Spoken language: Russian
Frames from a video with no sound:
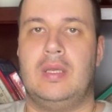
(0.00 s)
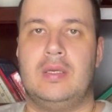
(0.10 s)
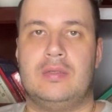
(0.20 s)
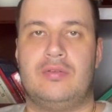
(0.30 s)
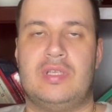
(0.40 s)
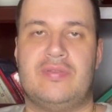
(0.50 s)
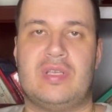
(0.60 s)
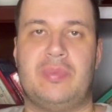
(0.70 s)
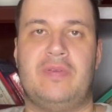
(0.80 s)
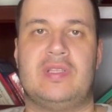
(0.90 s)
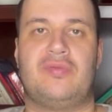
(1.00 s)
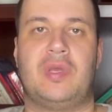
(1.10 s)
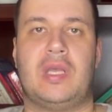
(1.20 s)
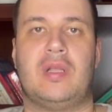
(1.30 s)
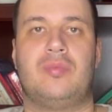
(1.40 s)
Друзья, всем привет, с
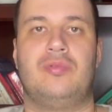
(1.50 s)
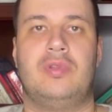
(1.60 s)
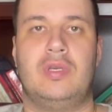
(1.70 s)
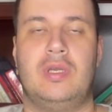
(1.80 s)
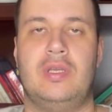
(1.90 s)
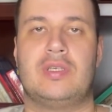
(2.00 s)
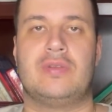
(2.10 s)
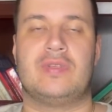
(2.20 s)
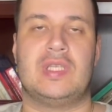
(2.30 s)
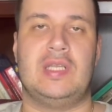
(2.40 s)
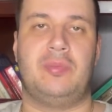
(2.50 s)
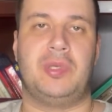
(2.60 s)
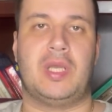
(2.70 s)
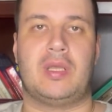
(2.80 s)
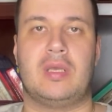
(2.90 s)
вами канал Будда Гришна. Вы знаете,
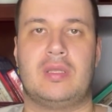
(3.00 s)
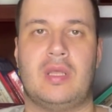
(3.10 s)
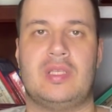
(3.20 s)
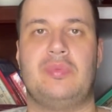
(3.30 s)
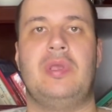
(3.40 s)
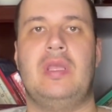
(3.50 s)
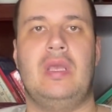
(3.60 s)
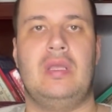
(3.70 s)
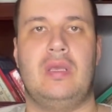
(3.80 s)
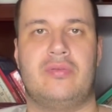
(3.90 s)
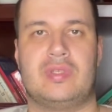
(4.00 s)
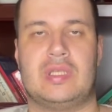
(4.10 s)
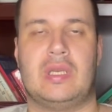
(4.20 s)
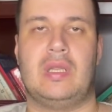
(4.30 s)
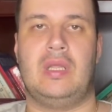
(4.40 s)
при каких-то изменениях в
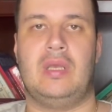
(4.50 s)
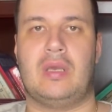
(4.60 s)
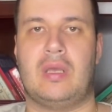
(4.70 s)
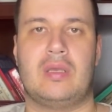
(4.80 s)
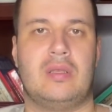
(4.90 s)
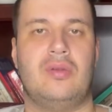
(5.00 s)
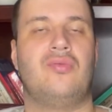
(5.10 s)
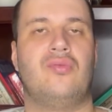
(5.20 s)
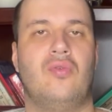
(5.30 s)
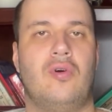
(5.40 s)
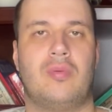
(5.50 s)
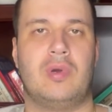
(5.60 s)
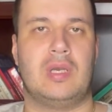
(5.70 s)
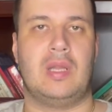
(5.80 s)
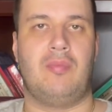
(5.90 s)
стране, каких-то
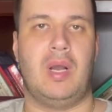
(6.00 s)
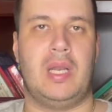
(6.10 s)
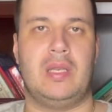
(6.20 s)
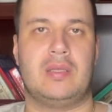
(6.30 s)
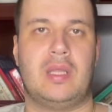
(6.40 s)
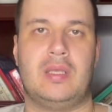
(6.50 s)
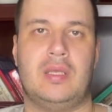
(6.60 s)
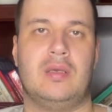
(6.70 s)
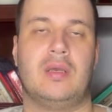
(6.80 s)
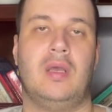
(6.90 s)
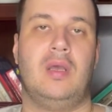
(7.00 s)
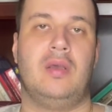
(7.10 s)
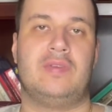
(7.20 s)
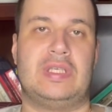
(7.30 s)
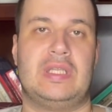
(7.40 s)
реформах глобальных таких,
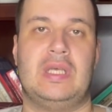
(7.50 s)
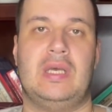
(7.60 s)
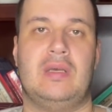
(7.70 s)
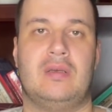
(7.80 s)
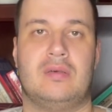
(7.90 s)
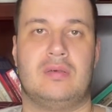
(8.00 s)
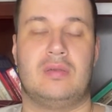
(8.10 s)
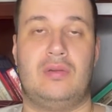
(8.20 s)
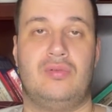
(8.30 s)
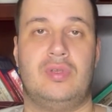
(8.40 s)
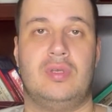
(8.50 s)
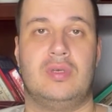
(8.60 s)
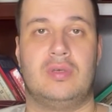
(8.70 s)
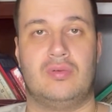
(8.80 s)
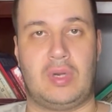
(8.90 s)
всегда э,
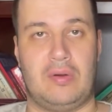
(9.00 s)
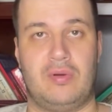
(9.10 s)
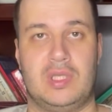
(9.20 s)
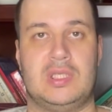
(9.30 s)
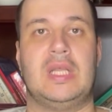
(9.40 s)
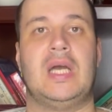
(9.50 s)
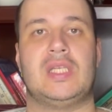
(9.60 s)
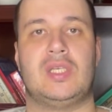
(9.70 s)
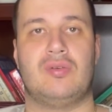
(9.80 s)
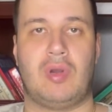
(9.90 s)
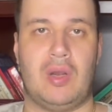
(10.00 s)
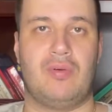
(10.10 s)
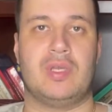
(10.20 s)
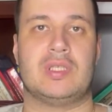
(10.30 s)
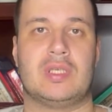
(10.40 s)
люди, у кого есть дача, у
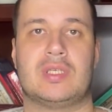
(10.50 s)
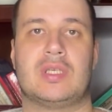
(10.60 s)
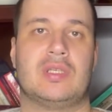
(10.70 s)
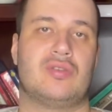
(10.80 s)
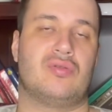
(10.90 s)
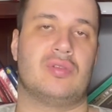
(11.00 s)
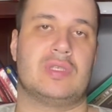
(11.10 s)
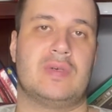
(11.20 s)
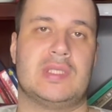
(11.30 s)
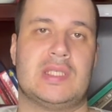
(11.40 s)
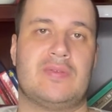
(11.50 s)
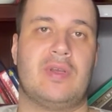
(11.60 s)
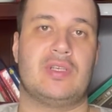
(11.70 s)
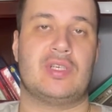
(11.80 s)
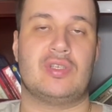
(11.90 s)
кого есть, так сказать, что называется,
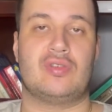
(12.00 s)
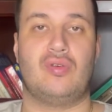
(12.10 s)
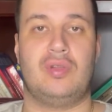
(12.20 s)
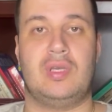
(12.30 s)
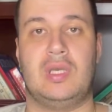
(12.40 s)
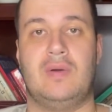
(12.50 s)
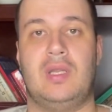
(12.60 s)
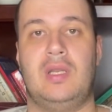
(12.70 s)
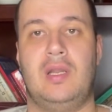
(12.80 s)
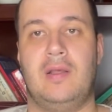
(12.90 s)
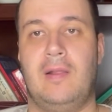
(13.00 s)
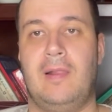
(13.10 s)
свои шесть соток, говорили,